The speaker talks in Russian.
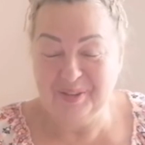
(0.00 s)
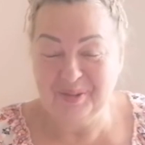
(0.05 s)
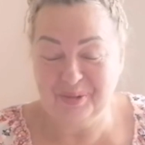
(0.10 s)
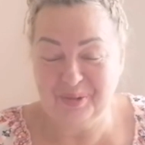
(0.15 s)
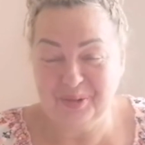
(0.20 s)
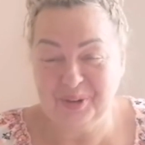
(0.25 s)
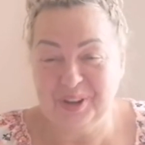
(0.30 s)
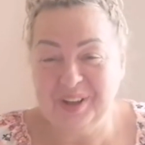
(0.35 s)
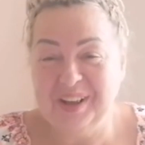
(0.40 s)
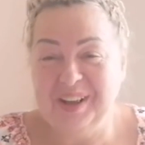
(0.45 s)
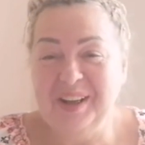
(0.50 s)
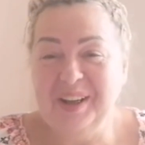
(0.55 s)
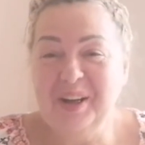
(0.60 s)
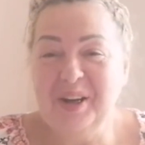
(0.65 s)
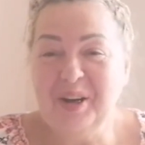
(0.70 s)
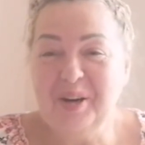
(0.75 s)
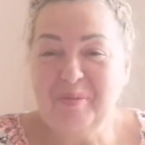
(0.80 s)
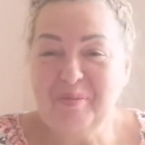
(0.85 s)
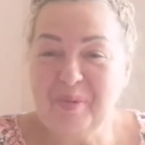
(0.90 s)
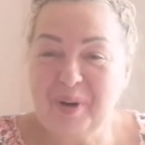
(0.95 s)
Вот.
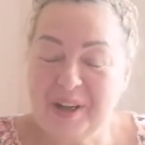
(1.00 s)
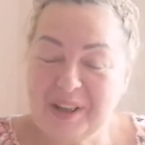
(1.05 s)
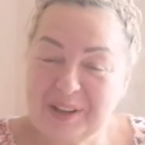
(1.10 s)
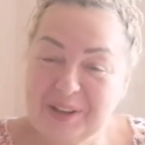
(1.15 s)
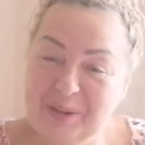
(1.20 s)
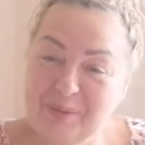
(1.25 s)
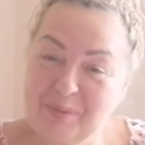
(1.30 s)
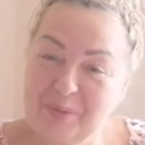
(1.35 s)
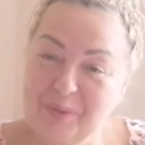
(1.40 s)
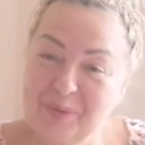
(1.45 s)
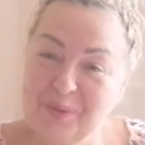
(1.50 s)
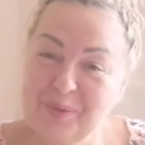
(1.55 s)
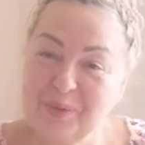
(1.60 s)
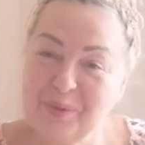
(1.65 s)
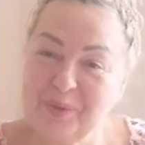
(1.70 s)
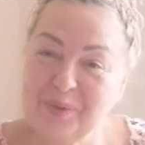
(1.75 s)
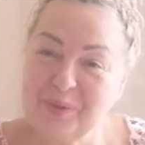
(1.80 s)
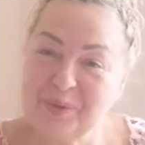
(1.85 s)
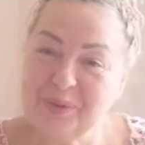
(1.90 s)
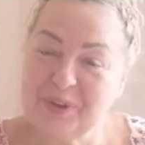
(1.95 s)

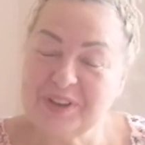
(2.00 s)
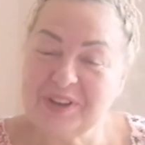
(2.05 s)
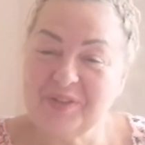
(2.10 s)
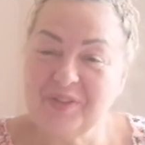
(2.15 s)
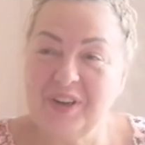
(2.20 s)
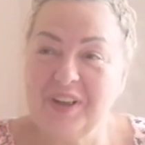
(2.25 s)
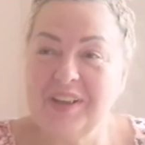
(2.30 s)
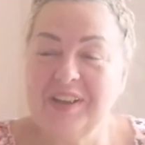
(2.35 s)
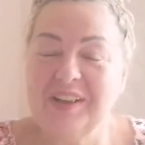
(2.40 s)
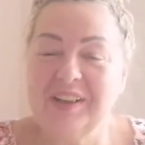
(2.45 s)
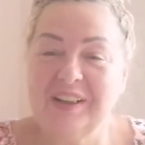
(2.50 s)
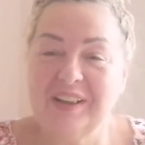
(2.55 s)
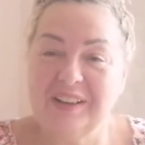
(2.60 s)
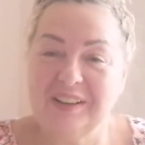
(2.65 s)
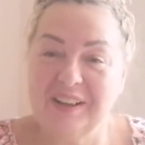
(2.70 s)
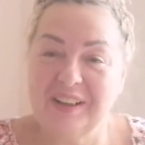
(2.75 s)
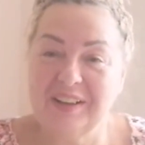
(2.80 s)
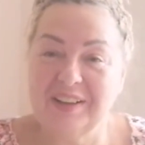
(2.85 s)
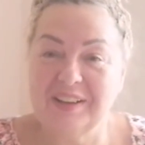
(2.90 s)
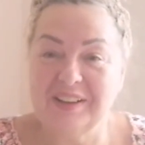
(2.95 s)
Поэтому название
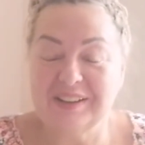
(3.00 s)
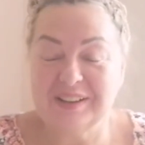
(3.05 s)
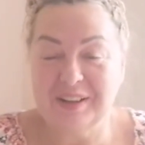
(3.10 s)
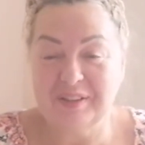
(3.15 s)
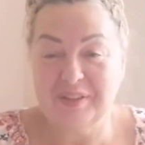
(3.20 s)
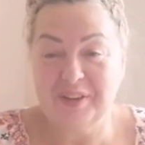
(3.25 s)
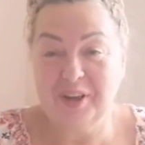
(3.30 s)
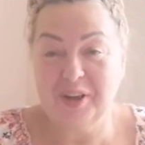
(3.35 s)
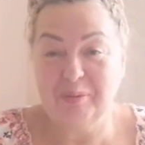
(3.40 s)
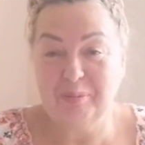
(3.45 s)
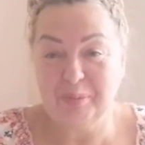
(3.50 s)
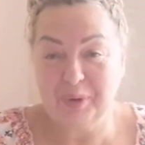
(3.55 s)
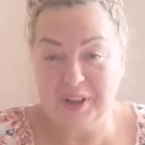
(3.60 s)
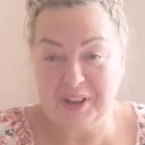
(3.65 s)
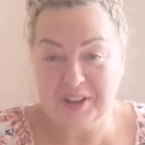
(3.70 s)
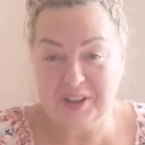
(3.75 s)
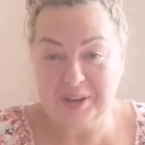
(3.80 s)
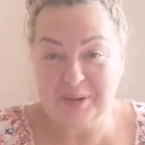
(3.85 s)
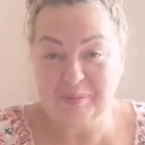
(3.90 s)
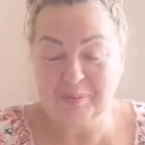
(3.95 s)
канала оставляю
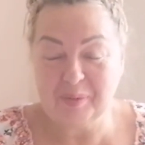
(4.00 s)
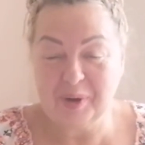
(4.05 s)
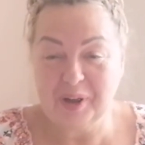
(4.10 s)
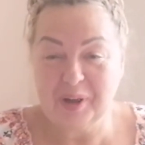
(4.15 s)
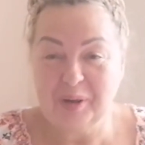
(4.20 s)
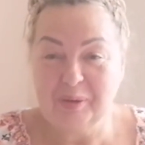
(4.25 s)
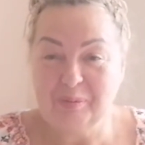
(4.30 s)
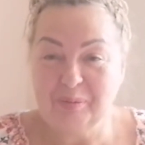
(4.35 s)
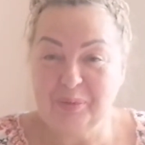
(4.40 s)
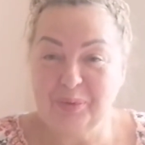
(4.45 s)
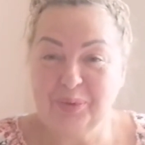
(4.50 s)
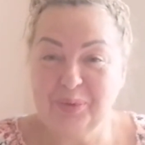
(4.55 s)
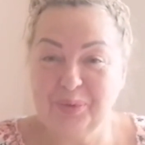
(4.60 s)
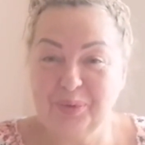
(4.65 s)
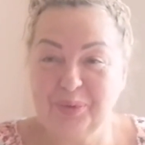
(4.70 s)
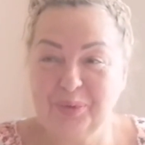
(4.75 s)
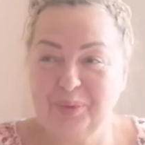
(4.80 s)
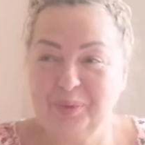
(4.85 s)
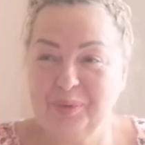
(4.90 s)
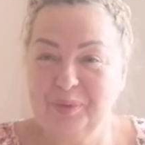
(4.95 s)
прежним.
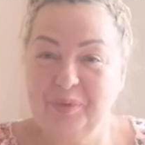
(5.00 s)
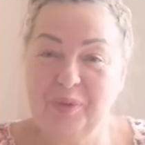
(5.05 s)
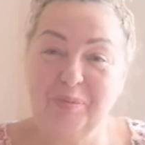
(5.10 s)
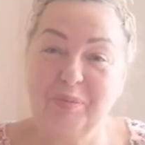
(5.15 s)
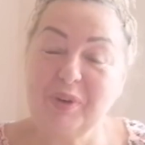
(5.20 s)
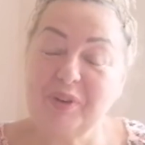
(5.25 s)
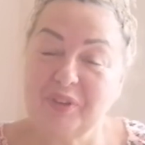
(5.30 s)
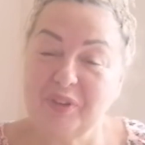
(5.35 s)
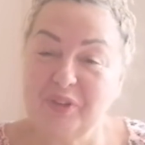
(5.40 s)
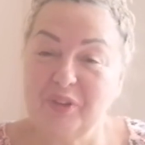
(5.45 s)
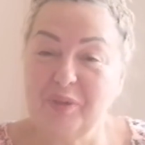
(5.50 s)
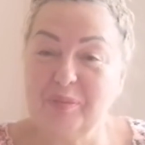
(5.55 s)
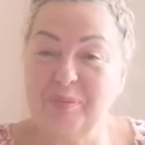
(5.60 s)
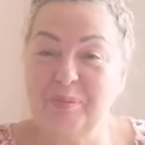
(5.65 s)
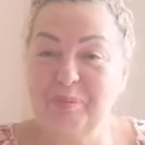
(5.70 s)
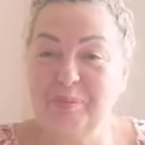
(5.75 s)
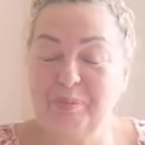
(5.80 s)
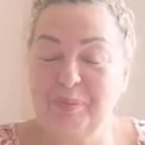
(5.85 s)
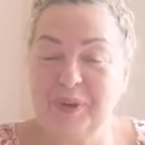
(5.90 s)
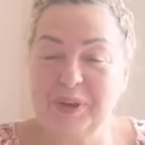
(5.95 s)
Буду, во-первых, вы
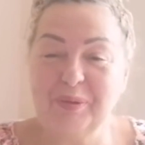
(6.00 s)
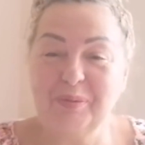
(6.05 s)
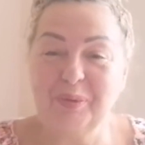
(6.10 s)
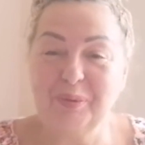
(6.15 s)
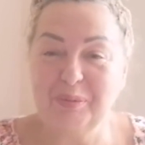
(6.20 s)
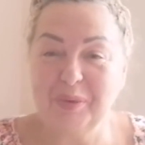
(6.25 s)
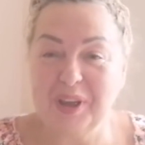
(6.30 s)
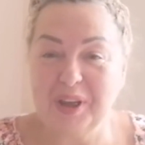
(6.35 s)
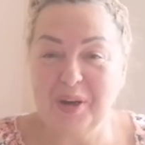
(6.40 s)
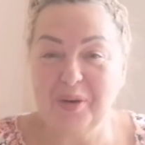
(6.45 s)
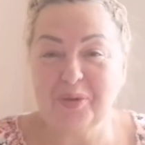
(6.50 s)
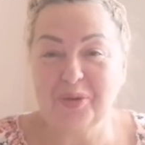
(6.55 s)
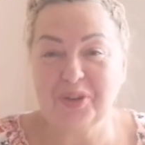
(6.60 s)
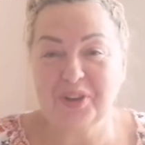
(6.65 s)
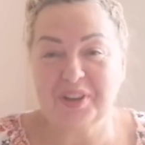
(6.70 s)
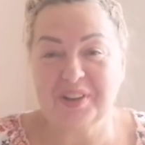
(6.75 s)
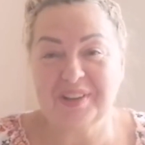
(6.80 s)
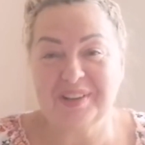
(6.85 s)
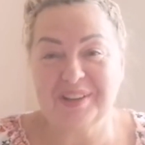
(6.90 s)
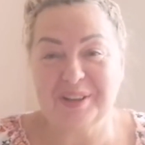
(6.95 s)
по нему меня
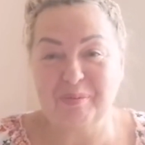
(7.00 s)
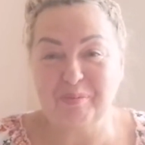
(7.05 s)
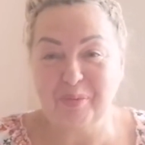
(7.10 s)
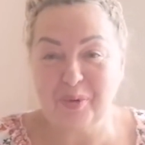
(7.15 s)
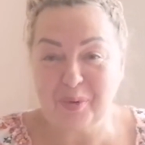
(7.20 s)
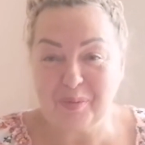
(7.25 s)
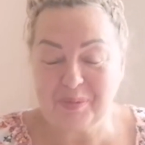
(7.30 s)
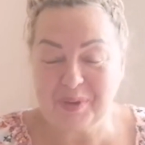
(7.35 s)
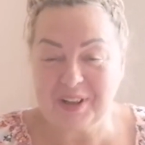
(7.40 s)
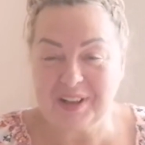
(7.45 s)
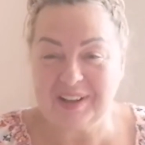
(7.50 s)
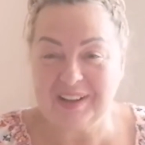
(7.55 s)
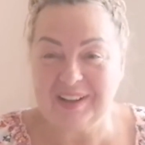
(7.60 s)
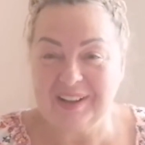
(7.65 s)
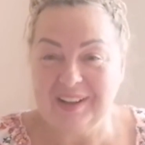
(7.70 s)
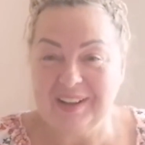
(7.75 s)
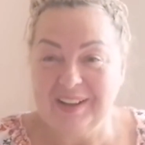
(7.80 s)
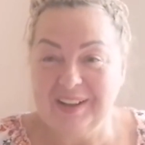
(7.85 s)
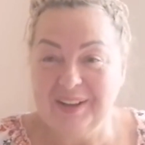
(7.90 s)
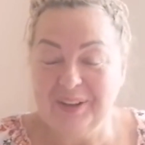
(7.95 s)
уже запомнили,
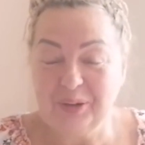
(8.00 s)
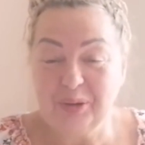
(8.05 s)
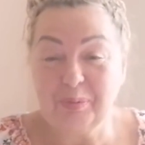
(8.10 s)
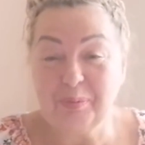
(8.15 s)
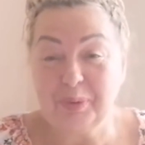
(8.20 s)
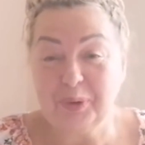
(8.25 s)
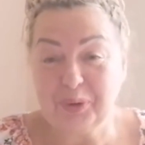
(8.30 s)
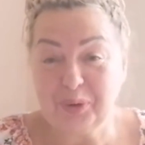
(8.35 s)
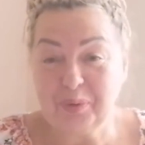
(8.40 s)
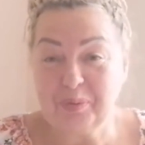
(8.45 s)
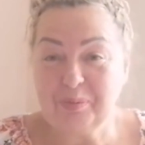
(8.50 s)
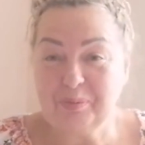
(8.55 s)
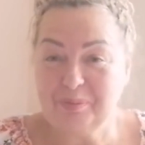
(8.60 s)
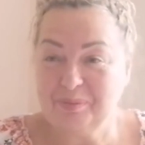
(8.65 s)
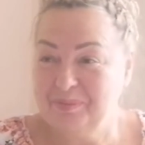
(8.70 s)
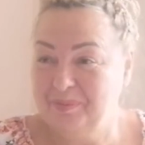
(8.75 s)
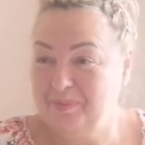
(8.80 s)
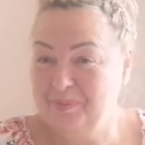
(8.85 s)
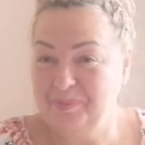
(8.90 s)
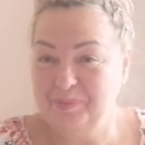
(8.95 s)
ну и
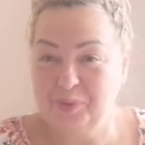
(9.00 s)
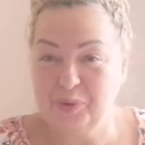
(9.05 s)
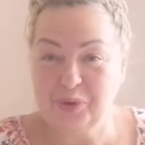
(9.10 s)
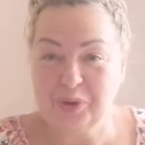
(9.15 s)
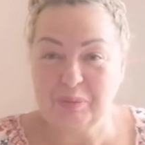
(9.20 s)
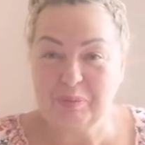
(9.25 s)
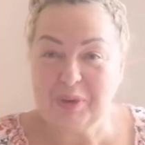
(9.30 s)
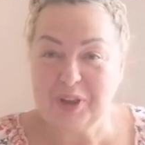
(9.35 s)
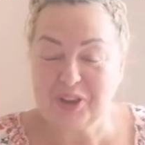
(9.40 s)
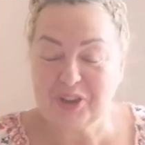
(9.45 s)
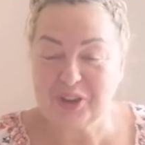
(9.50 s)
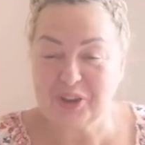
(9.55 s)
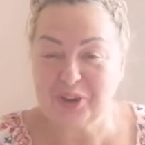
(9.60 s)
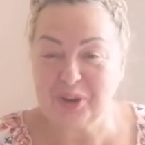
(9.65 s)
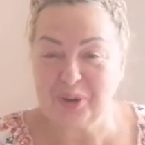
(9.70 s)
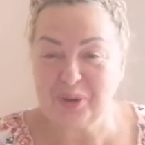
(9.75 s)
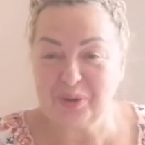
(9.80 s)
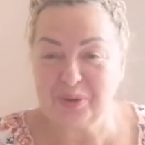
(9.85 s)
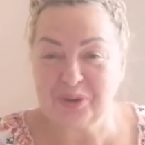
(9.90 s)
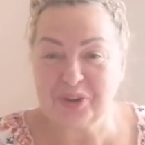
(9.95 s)
потом уже меньше
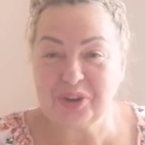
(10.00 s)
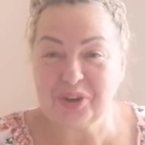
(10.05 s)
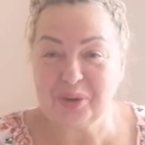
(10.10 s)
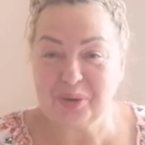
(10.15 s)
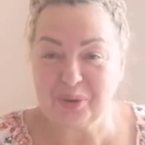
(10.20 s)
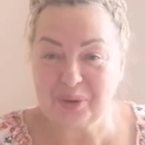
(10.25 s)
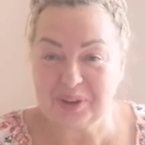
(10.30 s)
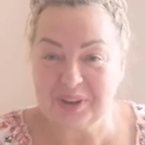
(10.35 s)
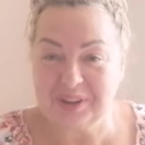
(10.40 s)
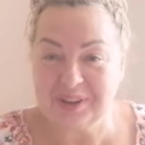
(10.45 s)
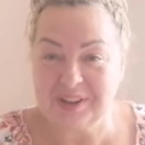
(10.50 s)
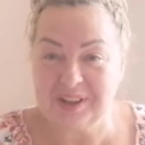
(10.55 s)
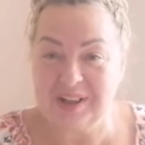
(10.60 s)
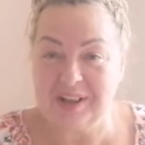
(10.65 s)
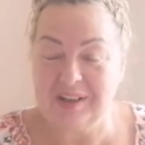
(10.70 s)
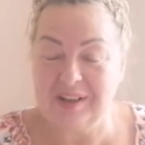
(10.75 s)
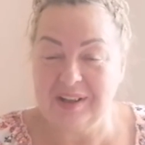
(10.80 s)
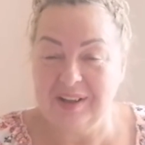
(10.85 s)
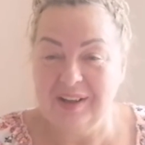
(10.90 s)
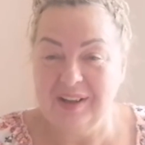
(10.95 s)
трех, четырех
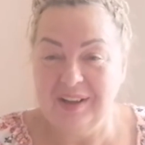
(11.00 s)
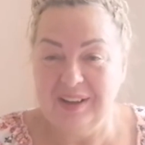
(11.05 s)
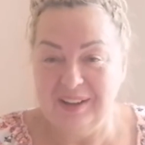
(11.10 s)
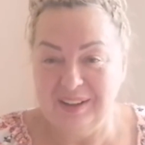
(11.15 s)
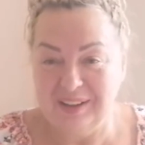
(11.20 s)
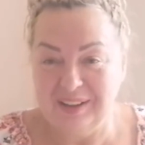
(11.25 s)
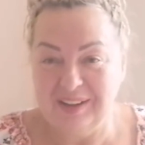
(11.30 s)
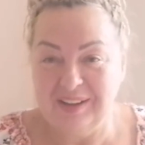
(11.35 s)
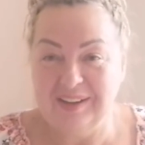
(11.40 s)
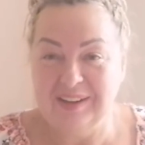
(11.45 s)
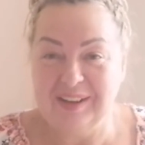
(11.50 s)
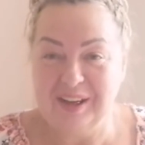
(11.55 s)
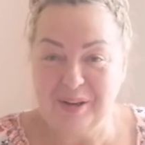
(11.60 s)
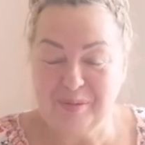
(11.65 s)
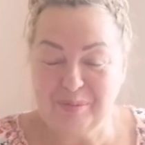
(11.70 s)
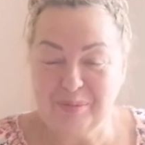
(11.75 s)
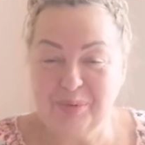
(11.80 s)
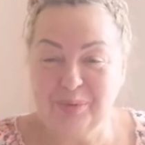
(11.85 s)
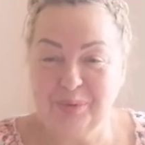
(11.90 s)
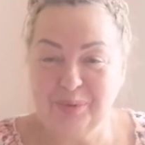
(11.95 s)
недель, и я
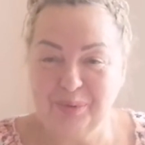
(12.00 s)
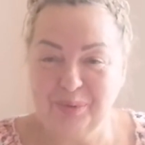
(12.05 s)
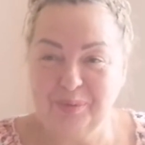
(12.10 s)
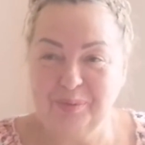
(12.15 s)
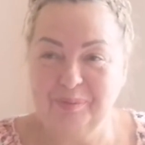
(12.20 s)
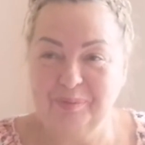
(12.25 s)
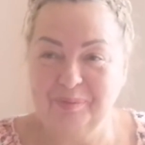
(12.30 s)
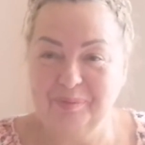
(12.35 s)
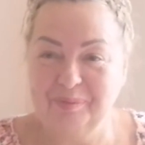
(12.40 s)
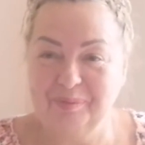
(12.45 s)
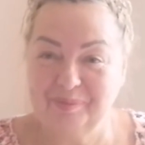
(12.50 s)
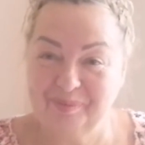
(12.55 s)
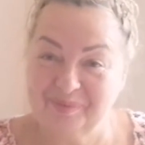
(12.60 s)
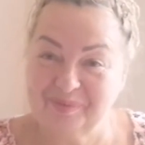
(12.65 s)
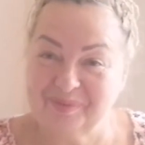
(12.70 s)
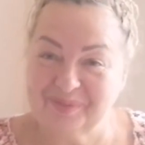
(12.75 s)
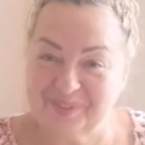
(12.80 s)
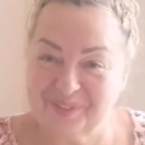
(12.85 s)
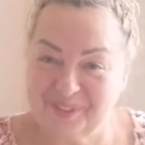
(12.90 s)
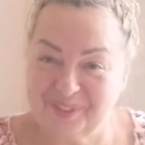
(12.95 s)
буду
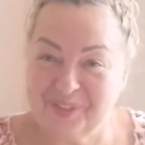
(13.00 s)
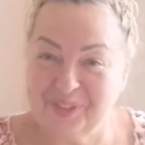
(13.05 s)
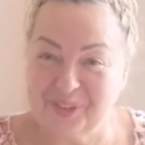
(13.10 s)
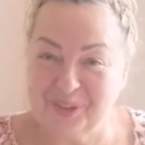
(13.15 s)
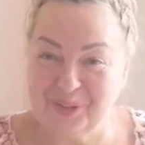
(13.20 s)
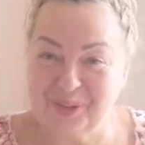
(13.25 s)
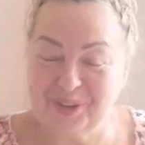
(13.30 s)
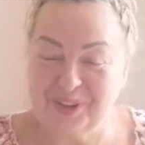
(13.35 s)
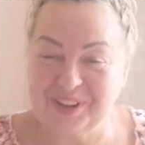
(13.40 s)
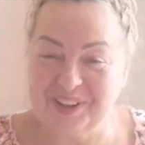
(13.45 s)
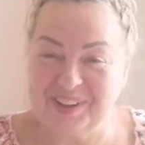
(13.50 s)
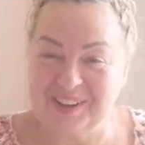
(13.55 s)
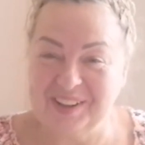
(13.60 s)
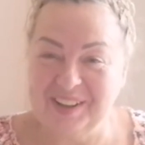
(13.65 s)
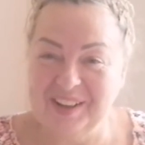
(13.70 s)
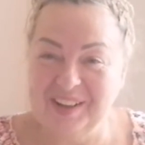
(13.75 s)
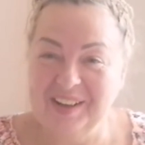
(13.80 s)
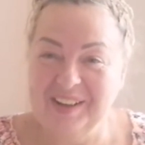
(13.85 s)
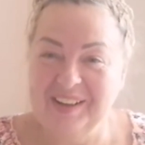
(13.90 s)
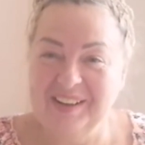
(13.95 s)
в Турции.